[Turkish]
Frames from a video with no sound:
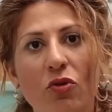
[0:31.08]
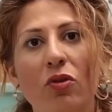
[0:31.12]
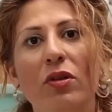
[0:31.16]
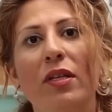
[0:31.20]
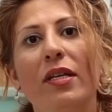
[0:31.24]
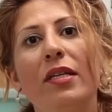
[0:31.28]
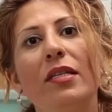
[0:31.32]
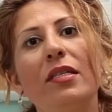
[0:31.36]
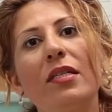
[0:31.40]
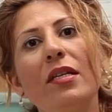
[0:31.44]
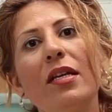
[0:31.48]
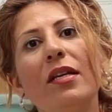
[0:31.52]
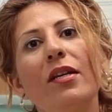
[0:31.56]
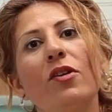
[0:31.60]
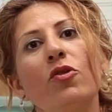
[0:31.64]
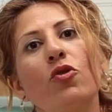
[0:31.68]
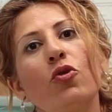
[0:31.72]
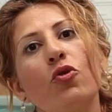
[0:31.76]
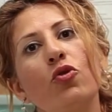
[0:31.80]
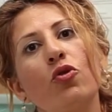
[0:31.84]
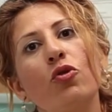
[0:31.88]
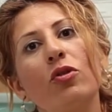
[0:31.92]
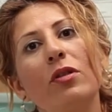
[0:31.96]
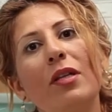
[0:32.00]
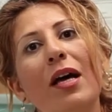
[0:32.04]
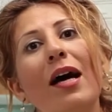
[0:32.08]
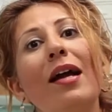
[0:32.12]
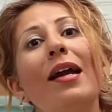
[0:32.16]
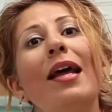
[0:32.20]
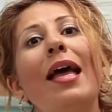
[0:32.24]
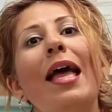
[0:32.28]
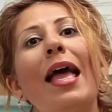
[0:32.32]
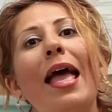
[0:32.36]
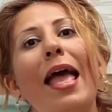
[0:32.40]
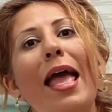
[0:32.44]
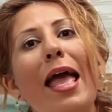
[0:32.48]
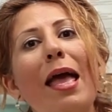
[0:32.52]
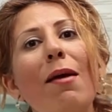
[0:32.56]
Dolayısıyla çocuklar
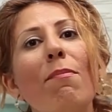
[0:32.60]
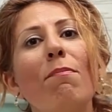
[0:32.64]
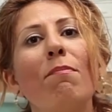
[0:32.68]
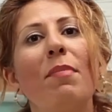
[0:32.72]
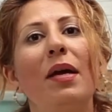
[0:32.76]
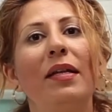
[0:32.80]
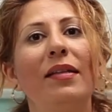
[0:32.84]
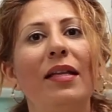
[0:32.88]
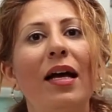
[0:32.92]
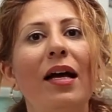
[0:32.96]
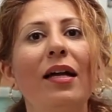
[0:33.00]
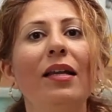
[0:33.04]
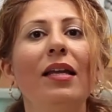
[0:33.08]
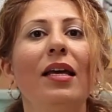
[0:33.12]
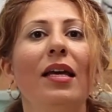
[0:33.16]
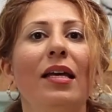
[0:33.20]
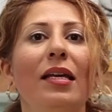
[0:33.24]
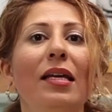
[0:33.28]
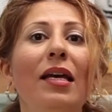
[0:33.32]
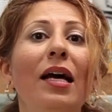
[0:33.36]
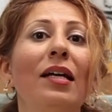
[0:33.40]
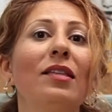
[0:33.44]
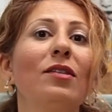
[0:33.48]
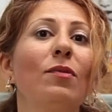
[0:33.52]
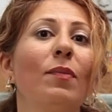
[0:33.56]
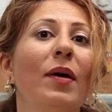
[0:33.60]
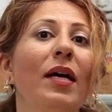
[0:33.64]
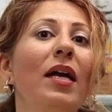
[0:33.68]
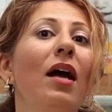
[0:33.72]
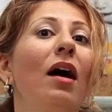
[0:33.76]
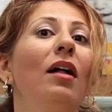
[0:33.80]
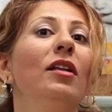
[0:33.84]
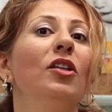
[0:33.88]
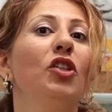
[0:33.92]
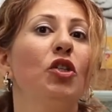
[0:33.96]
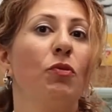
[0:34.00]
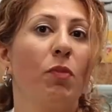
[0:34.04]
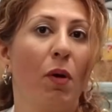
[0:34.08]
emmeden yatmaya
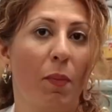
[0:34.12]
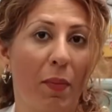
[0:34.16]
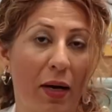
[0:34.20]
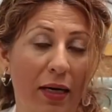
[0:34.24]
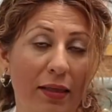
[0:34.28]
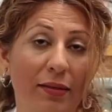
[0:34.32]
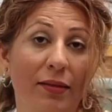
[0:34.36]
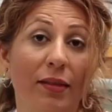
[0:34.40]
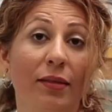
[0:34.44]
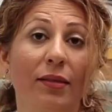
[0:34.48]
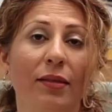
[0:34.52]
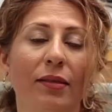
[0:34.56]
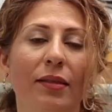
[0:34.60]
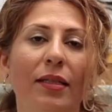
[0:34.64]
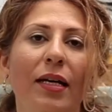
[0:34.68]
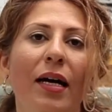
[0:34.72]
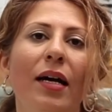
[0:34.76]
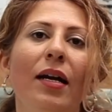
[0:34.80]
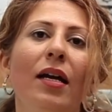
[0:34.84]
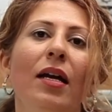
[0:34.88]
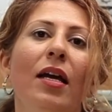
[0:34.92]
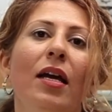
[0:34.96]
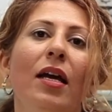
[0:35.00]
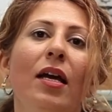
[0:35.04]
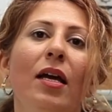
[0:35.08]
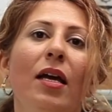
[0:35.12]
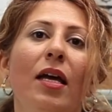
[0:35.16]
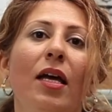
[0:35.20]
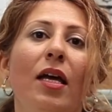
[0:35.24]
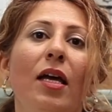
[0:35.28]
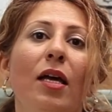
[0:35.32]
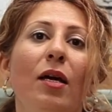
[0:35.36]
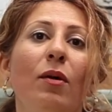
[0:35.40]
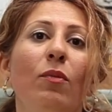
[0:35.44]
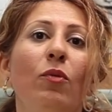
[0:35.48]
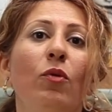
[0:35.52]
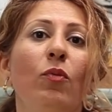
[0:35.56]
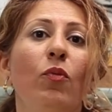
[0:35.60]
alışmamaktadırlar.
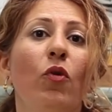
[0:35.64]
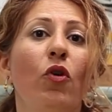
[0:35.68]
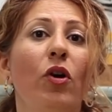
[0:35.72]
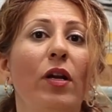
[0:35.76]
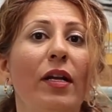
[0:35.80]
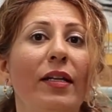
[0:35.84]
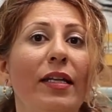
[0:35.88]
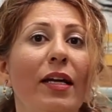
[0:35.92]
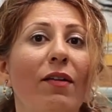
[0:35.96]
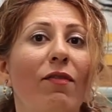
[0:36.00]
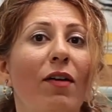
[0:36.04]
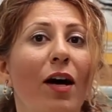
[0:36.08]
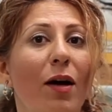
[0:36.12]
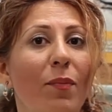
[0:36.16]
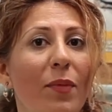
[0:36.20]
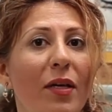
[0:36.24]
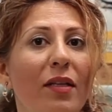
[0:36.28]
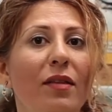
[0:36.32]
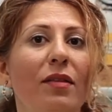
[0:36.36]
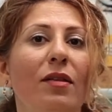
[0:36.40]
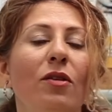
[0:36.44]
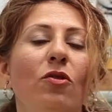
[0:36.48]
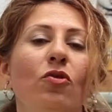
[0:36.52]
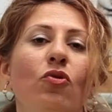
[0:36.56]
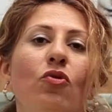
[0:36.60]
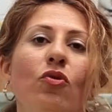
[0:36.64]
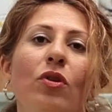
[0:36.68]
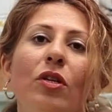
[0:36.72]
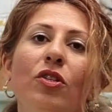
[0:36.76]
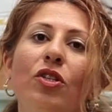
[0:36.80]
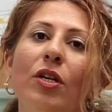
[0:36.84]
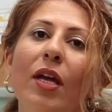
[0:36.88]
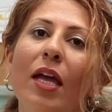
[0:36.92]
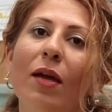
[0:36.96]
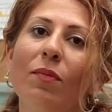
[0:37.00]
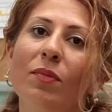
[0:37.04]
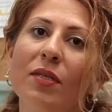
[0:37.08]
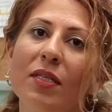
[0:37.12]
E, bu böyle devam ettiği sürece
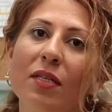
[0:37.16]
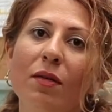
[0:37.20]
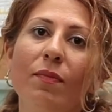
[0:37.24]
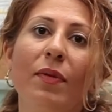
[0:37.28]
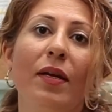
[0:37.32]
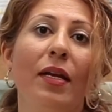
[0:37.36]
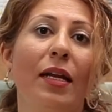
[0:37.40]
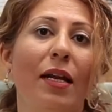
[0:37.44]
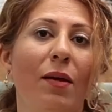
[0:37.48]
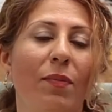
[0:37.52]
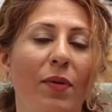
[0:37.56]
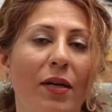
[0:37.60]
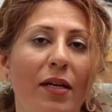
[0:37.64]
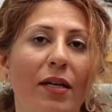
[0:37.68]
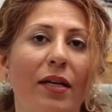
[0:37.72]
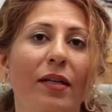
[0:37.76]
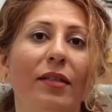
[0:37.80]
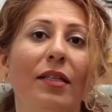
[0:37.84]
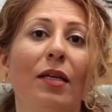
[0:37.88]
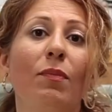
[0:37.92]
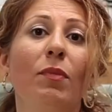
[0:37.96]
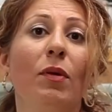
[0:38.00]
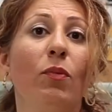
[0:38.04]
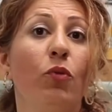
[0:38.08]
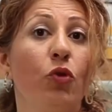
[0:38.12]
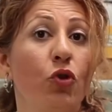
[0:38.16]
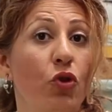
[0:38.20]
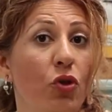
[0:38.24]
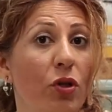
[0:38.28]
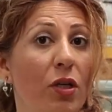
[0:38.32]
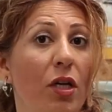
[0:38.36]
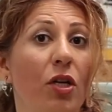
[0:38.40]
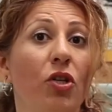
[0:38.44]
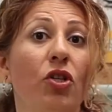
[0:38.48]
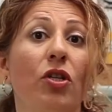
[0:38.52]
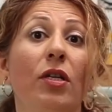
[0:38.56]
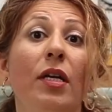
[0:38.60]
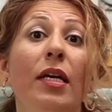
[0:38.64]
emzirme ile birlikte 1,5
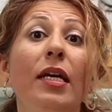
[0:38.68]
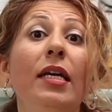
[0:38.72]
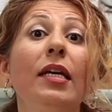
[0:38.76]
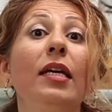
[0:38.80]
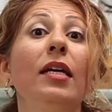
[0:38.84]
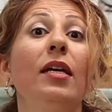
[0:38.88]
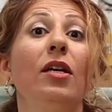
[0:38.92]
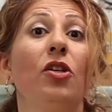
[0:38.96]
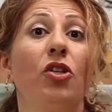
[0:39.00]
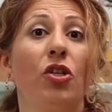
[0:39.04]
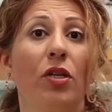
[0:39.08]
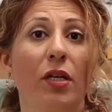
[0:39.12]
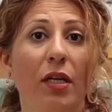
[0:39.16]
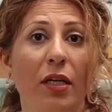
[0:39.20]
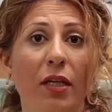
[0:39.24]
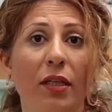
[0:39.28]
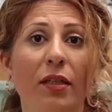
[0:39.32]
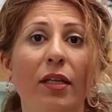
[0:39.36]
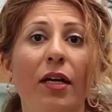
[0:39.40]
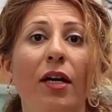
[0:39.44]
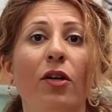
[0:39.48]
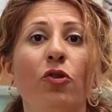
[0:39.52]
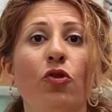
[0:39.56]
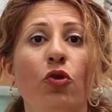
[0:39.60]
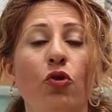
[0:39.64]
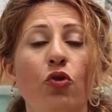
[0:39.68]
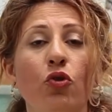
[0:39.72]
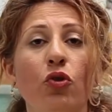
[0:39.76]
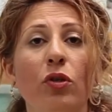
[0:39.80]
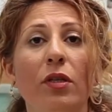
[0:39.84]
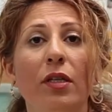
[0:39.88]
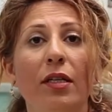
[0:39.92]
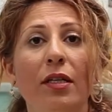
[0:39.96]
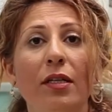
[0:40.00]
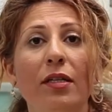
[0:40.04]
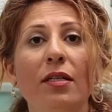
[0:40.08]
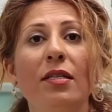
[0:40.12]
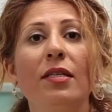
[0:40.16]
yaşına 2 yaşına kadar
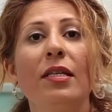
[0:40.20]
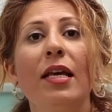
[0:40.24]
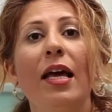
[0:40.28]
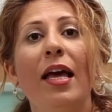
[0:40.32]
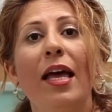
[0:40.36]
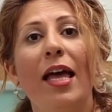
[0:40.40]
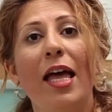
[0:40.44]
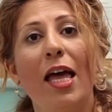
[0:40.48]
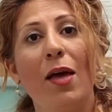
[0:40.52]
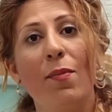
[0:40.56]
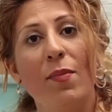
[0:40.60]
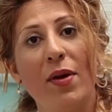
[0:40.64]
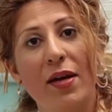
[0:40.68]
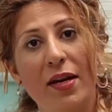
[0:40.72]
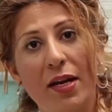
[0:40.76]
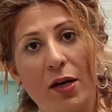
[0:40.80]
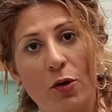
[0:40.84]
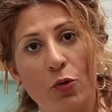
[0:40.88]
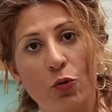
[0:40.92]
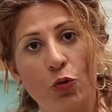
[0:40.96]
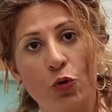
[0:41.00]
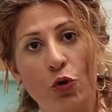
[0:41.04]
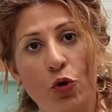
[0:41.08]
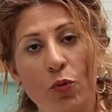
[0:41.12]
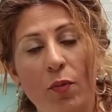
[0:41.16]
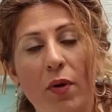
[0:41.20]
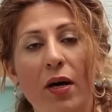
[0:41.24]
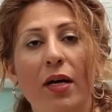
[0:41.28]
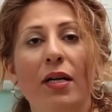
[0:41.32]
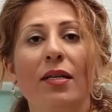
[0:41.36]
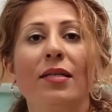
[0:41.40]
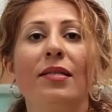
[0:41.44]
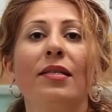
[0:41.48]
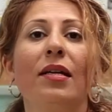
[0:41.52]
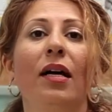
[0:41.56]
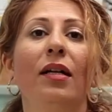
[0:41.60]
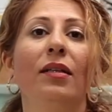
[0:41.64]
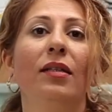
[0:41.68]
çocuklarınız emerek uyuma,
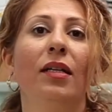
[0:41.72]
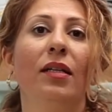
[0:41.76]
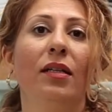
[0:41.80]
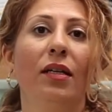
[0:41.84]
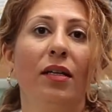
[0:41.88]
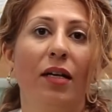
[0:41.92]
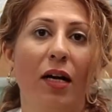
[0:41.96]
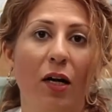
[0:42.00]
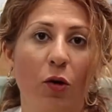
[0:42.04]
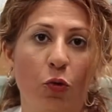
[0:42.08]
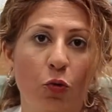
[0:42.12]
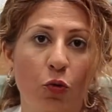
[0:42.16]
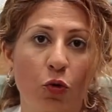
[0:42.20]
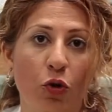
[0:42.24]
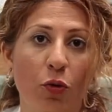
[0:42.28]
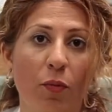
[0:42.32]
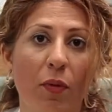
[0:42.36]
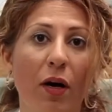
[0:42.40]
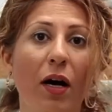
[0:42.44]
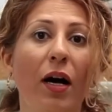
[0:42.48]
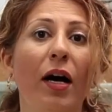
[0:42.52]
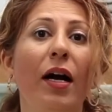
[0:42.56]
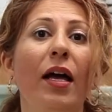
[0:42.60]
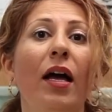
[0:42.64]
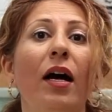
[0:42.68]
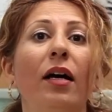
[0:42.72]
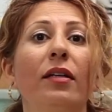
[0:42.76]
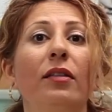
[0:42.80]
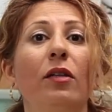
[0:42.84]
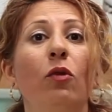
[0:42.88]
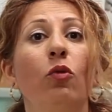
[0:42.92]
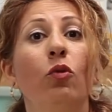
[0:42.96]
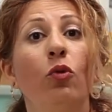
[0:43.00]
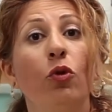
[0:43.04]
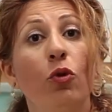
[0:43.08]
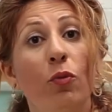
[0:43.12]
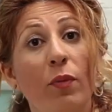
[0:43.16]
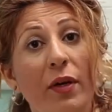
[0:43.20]
sallanarak uyuma, ayakta
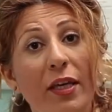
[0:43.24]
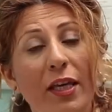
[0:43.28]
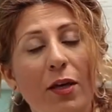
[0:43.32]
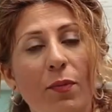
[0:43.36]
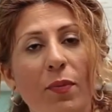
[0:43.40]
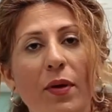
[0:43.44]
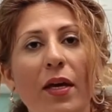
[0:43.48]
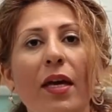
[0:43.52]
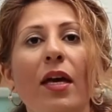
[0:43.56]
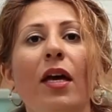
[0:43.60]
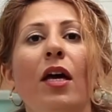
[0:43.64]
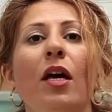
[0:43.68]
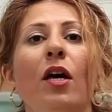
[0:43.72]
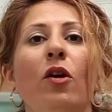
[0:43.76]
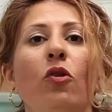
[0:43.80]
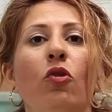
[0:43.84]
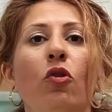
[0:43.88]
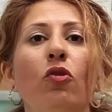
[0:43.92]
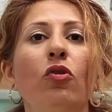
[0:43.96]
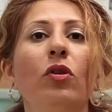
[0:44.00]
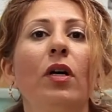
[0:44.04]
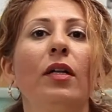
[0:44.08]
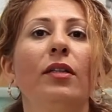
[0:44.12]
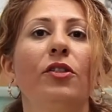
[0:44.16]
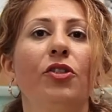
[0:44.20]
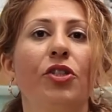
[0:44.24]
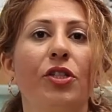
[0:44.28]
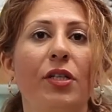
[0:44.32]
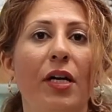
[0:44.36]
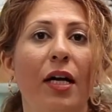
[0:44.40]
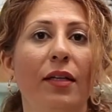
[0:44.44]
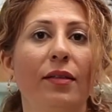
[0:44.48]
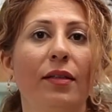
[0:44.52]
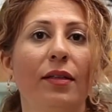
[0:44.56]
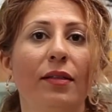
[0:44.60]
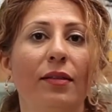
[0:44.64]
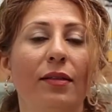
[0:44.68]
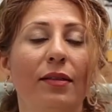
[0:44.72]
uyuma gibi kötü
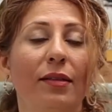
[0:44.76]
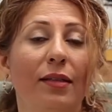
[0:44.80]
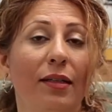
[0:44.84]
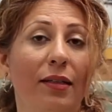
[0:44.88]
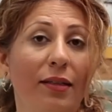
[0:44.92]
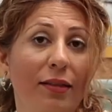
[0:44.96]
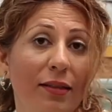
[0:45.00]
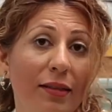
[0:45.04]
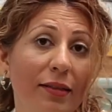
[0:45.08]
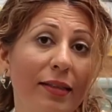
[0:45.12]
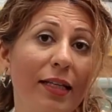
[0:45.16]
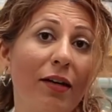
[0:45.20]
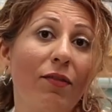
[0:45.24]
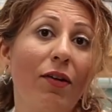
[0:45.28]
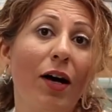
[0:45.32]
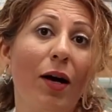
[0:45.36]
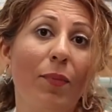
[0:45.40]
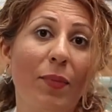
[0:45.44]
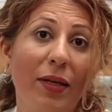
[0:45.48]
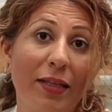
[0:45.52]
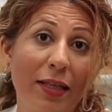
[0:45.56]
alışkanlıklarına devam